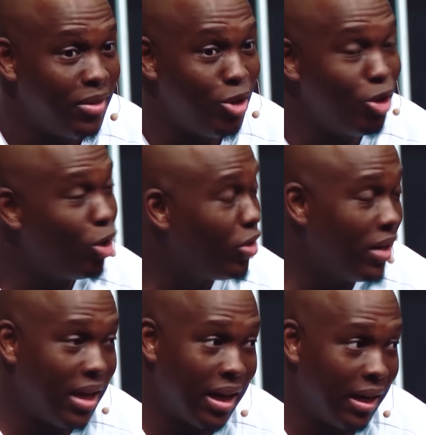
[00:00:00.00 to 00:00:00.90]
ça ne fonctionnera
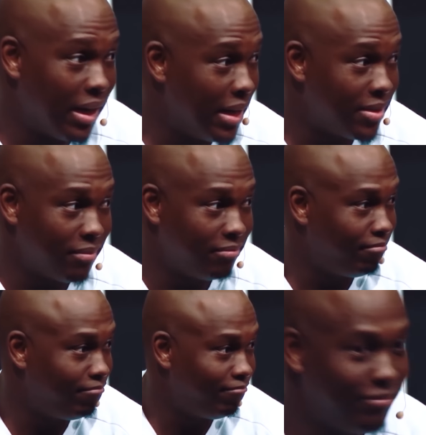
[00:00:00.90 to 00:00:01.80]
pas.
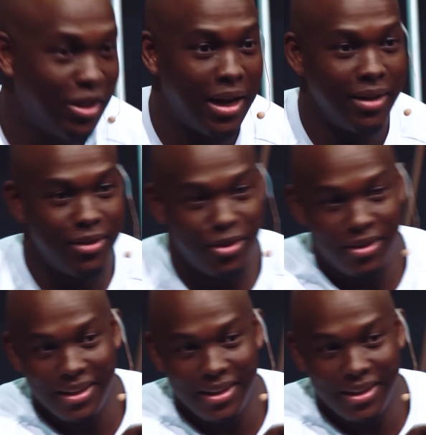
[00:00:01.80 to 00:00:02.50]
Est-ce que ça a